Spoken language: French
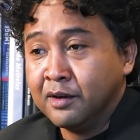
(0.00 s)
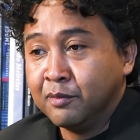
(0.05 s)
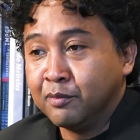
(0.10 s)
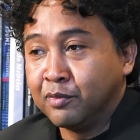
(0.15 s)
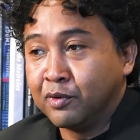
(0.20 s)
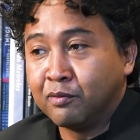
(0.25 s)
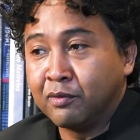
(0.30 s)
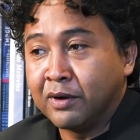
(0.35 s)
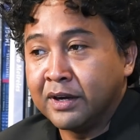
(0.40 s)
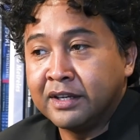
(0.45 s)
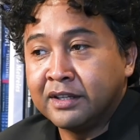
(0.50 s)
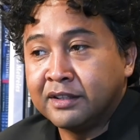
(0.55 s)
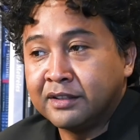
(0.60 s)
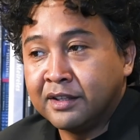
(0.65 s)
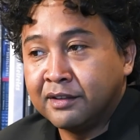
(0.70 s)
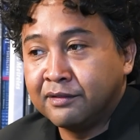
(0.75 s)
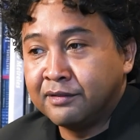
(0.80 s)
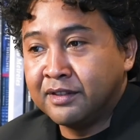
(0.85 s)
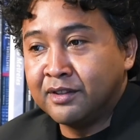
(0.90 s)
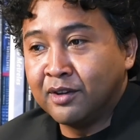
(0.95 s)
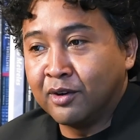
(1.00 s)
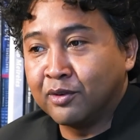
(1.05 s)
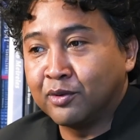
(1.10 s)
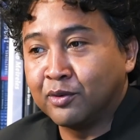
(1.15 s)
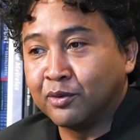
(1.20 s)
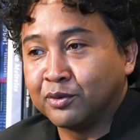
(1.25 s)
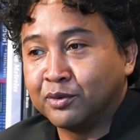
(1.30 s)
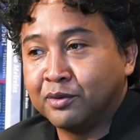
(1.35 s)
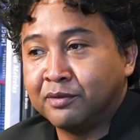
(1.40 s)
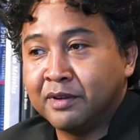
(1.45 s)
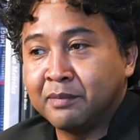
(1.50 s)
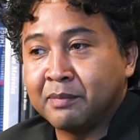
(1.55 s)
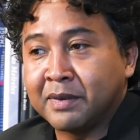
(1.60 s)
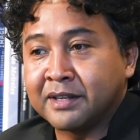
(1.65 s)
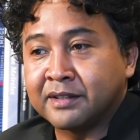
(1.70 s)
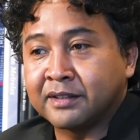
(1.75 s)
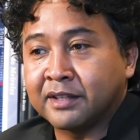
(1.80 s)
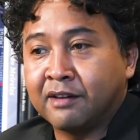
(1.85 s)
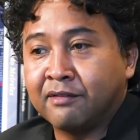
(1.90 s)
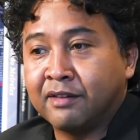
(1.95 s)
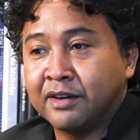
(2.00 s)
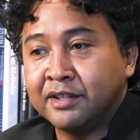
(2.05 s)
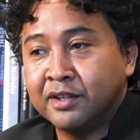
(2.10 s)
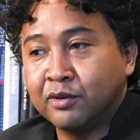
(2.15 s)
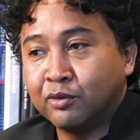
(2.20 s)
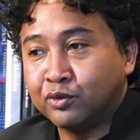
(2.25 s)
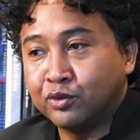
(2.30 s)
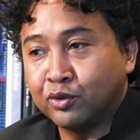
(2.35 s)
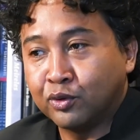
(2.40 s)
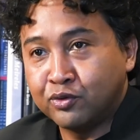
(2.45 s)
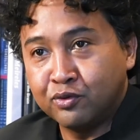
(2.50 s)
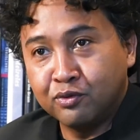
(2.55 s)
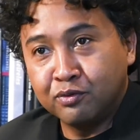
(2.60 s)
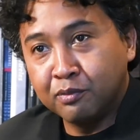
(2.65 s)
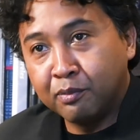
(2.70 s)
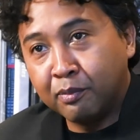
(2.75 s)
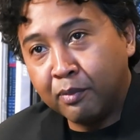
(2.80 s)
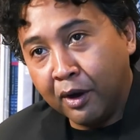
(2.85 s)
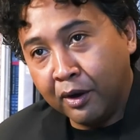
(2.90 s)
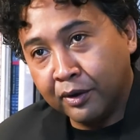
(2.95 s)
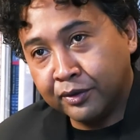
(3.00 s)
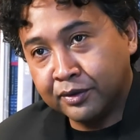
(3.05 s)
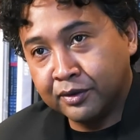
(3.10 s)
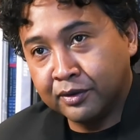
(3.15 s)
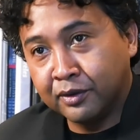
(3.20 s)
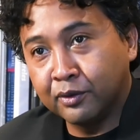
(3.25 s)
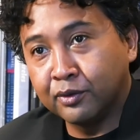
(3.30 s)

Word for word: pour moi, il était évident qu'on ne devait pas travailler autour d'une porte,